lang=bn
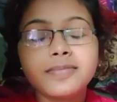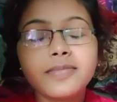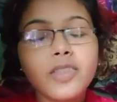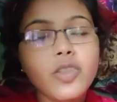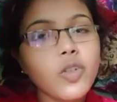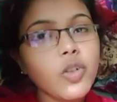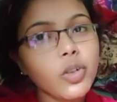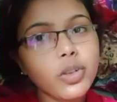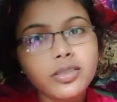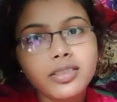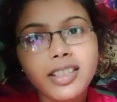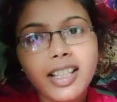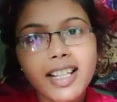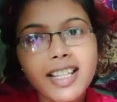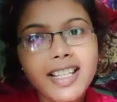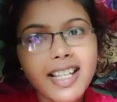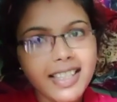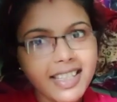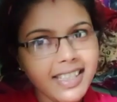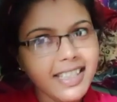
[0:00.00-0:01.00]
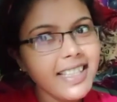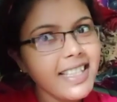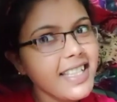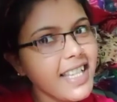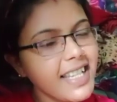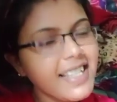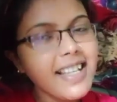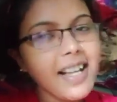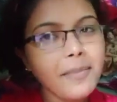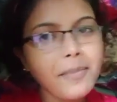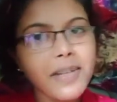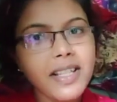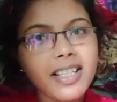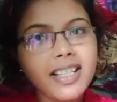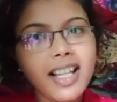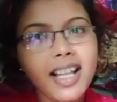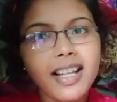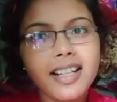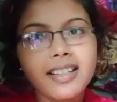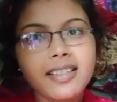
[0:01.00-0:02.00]
চলুন তাহলে সাথে নিয়ে যাই আপনাদের
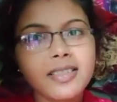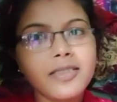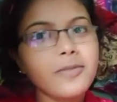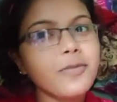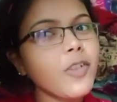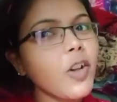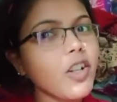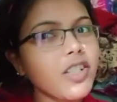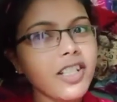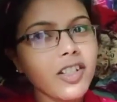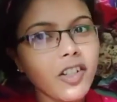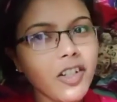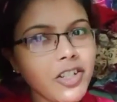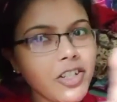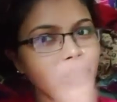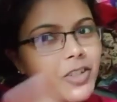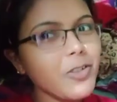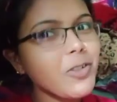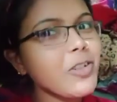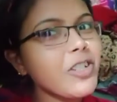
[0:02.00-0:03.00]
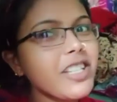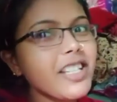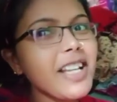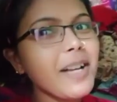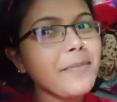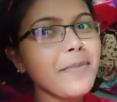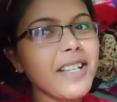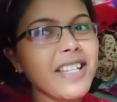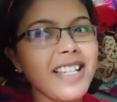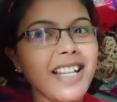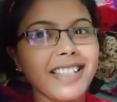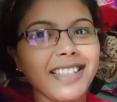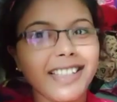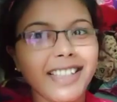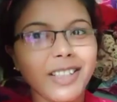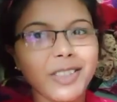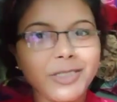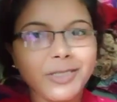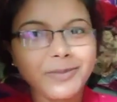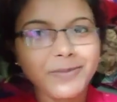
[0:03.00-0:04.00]
আর ব্লগটা কন্টিনিউ করছি আপনার সাথে
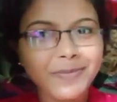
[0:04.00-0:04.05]
থাকুন